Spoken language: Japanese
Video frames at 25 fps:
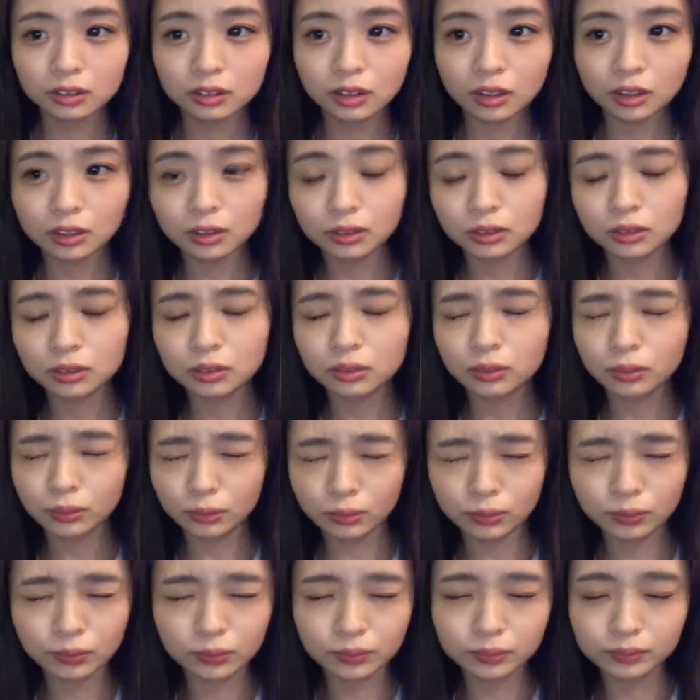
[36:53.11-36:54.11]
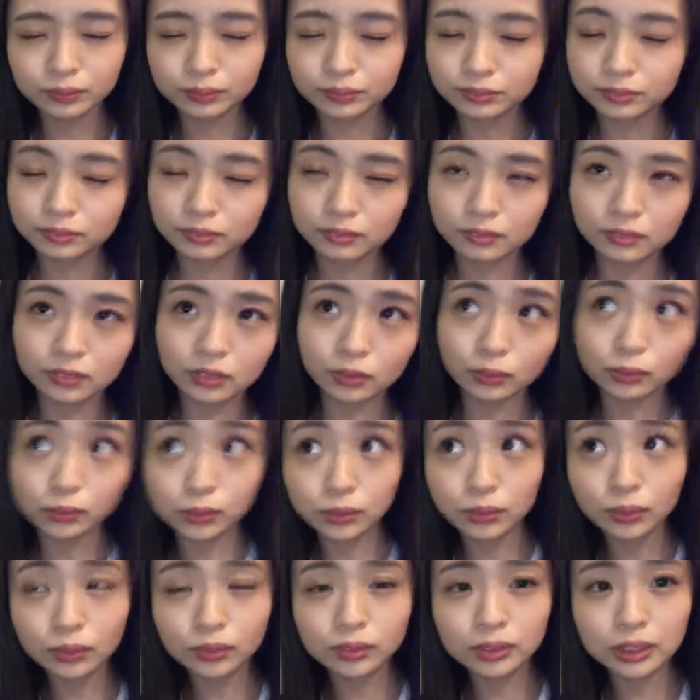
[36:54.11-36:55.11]
えっとえっとう
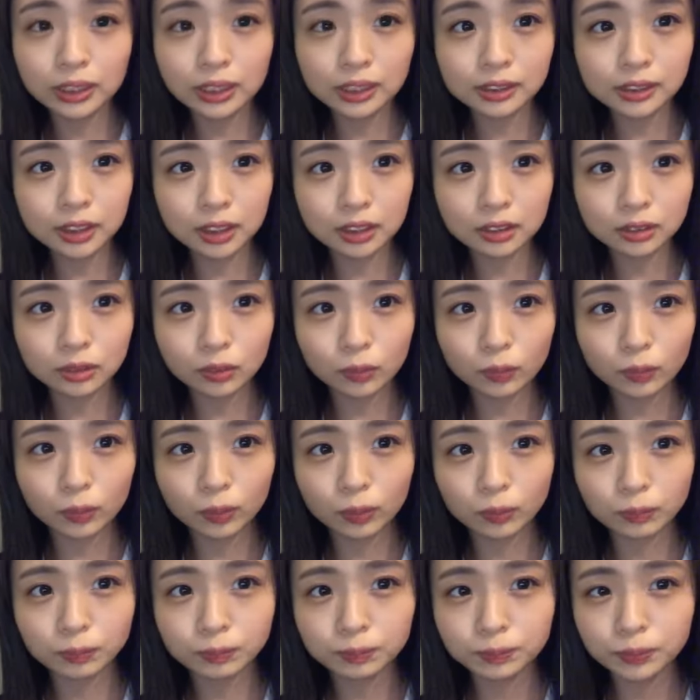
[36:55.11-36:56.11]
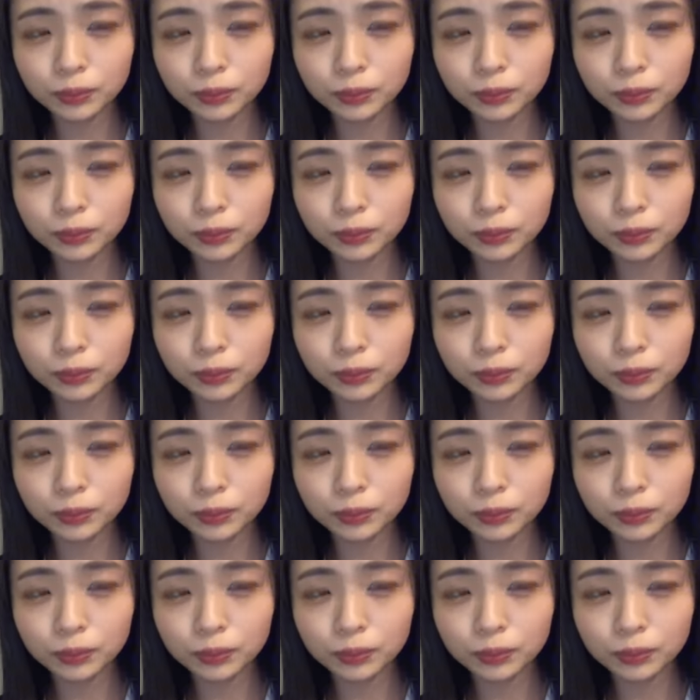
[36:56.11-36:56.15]
どん屋さんと